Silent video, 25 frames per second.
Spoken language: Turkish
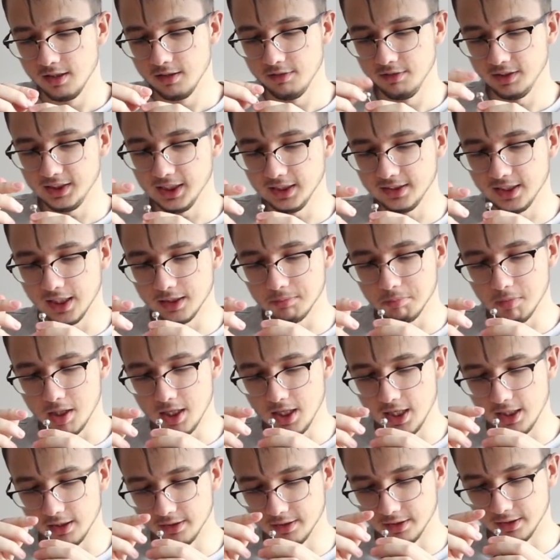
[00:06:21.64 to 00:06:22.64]
Vites atma
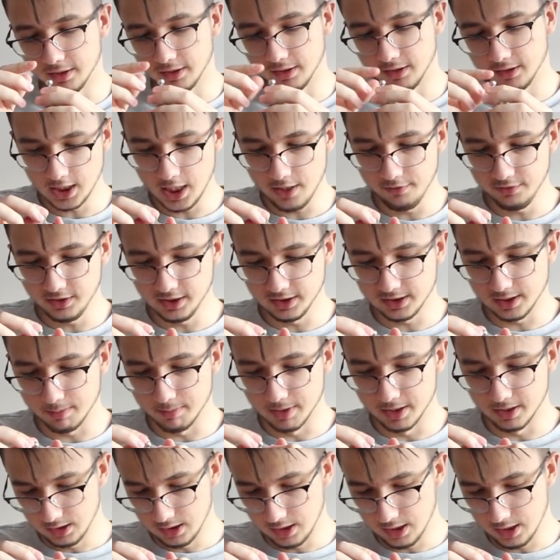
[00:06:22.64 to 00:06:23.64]
anahtarı. Şey vites
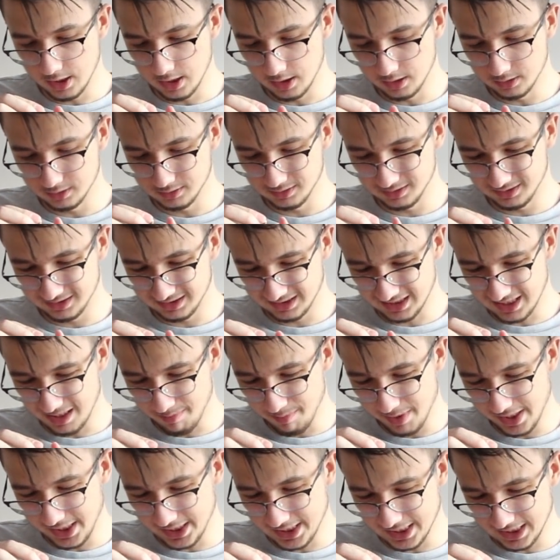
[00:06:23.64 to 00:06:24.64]
ama. Ee,
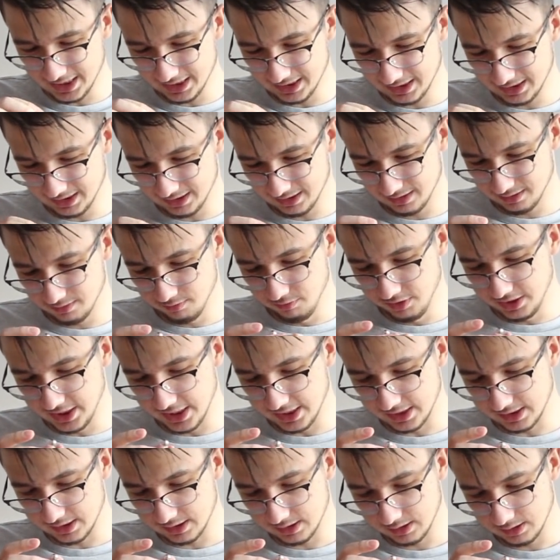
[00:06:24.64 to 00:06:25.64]
Amerikan
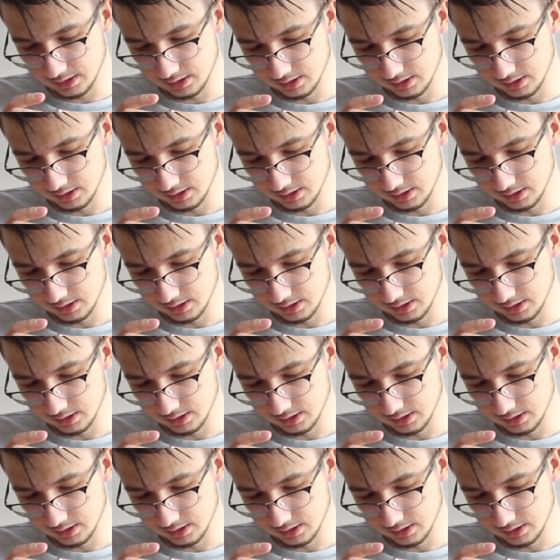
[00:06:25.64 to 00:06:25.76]
vites.